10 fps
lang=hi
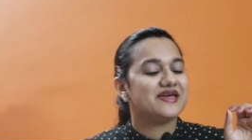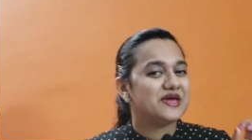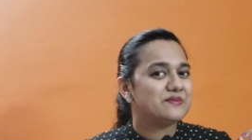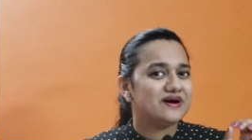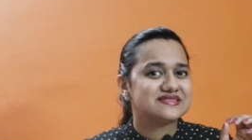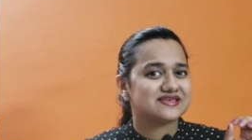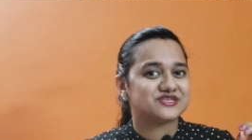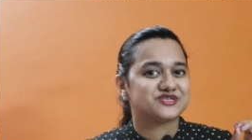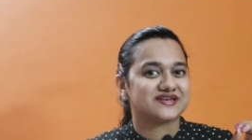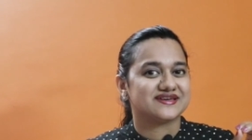एक बात
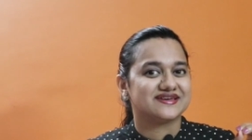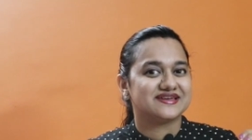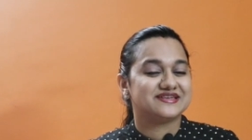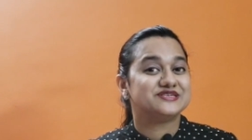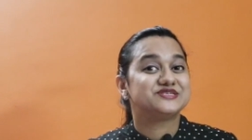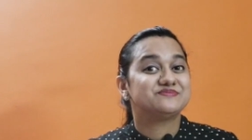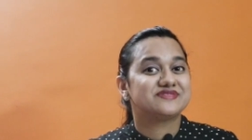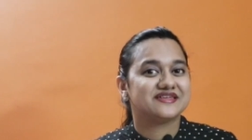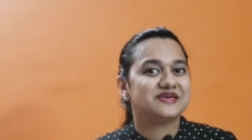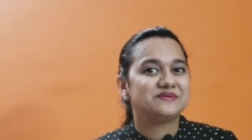सच है जब
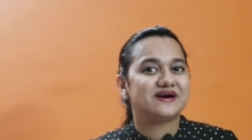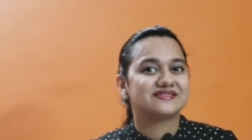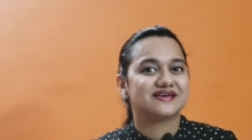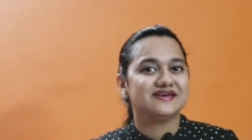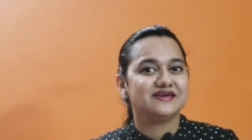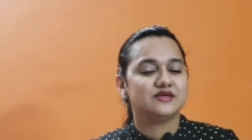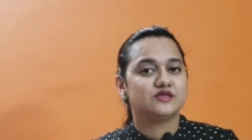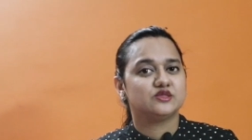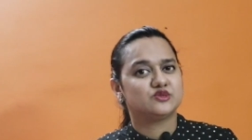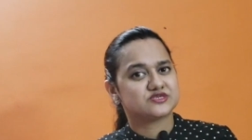देने की बात आए
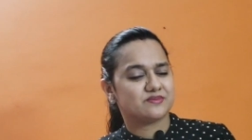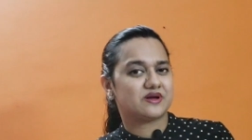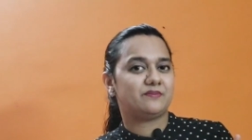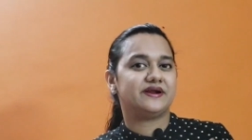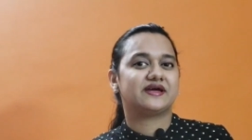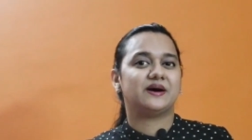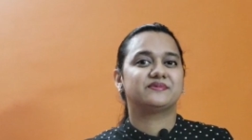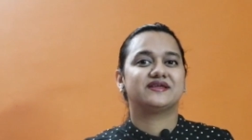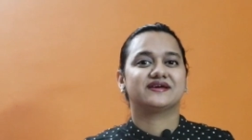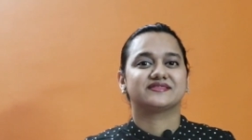तो सब कपड़े काम
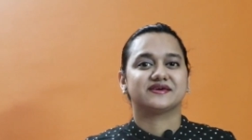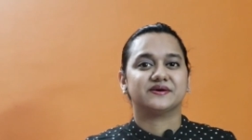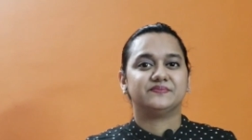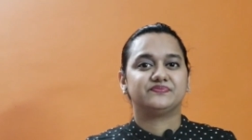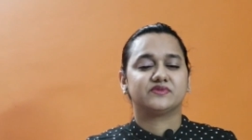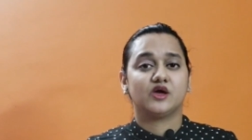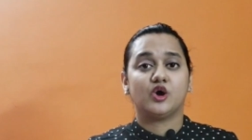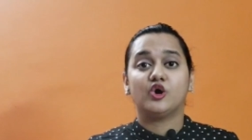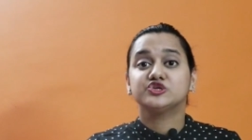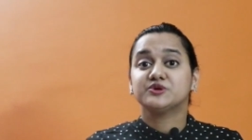के लगते हैं
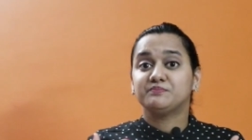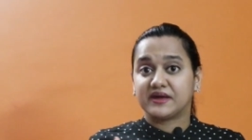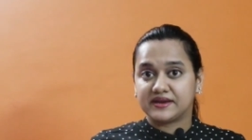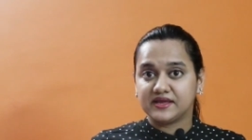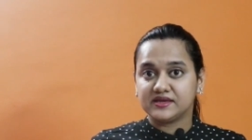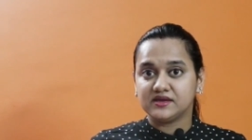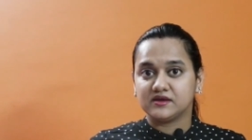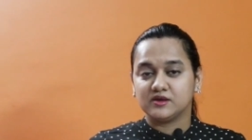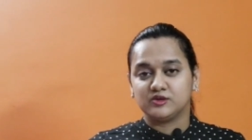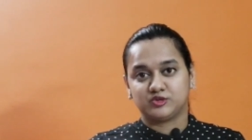और जब पहनने की
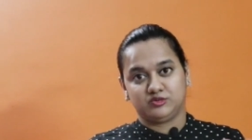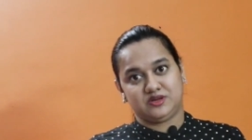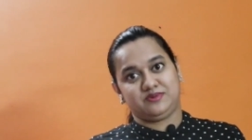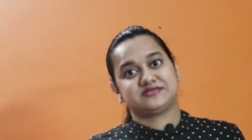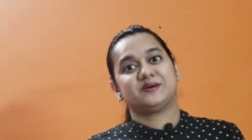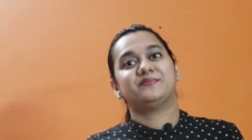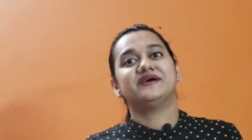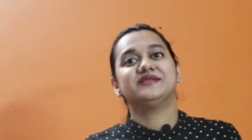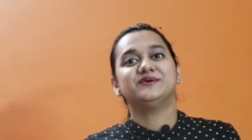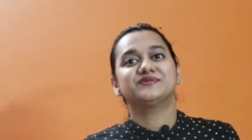तो हमारे पास कपड़े
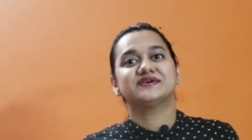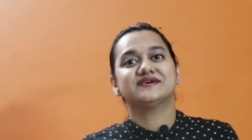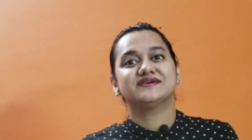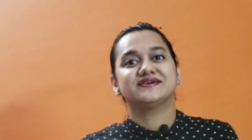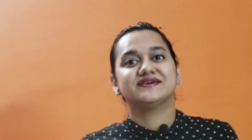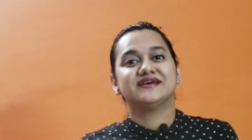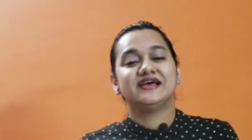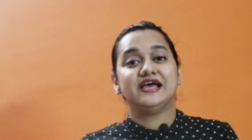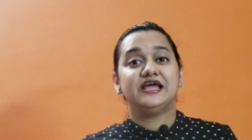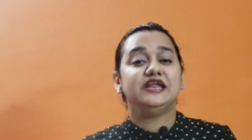ही नहीं होते
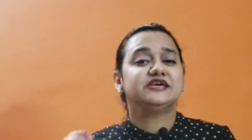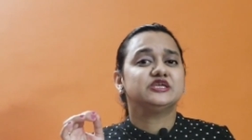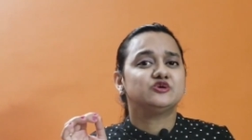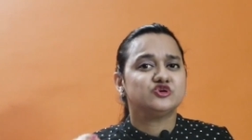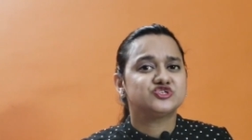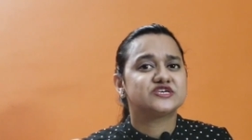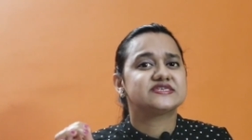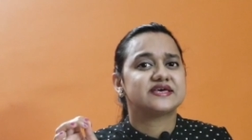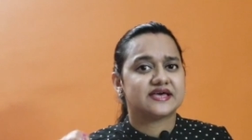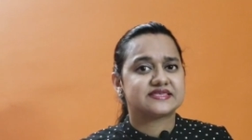लेकिन कुछ
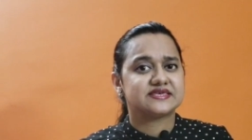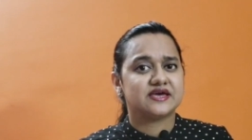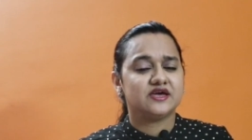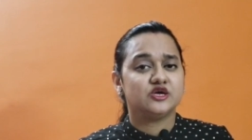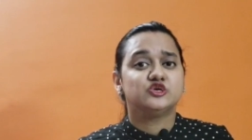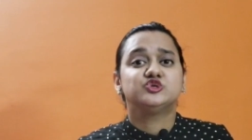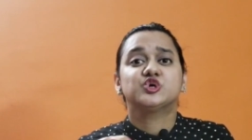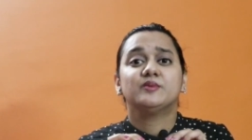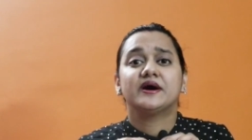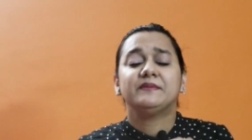चीज़ें ऐसी हैं जो
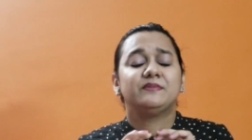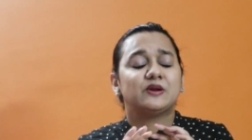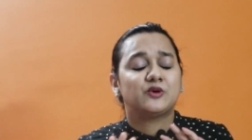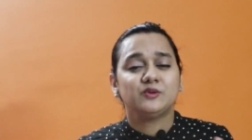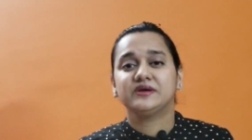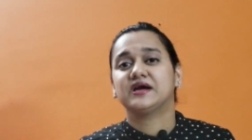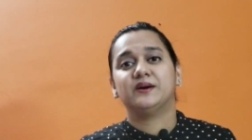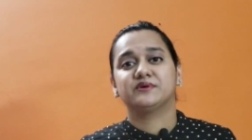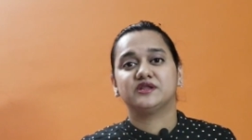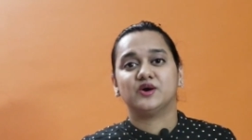हमारे बिल्कुल भी
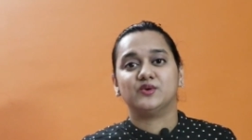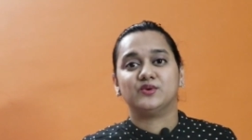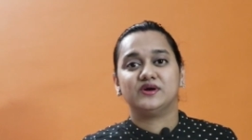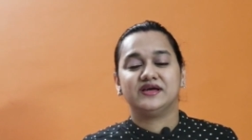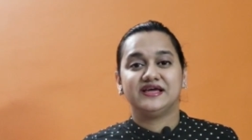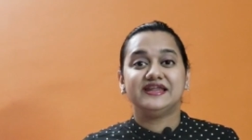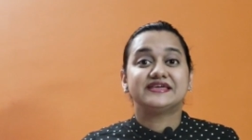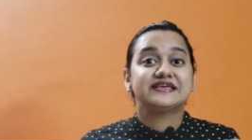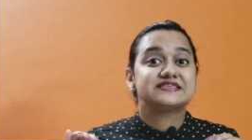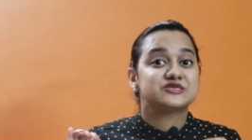काम की ना हो
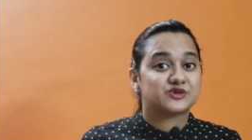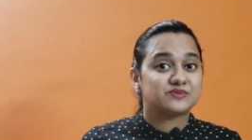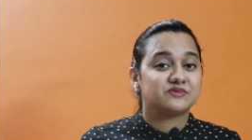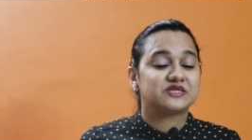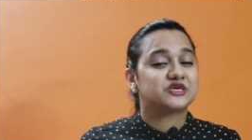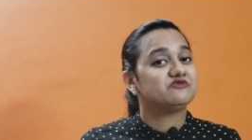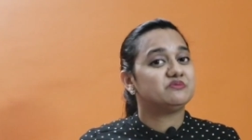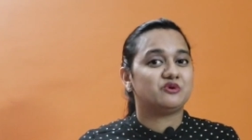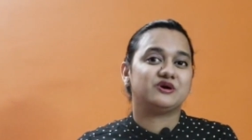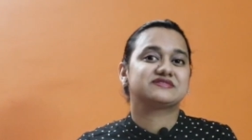लेकिन किसी ज़रूरतमंद के वो
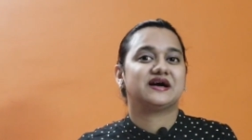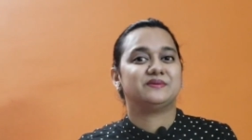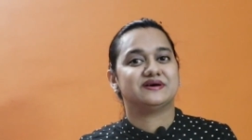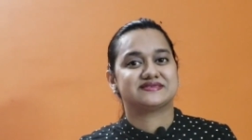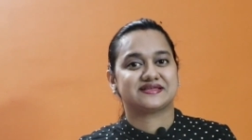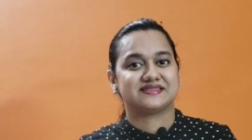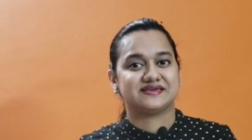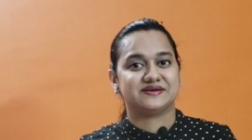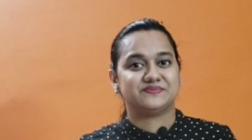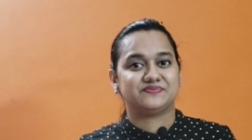बहुत काम आ सकती हैं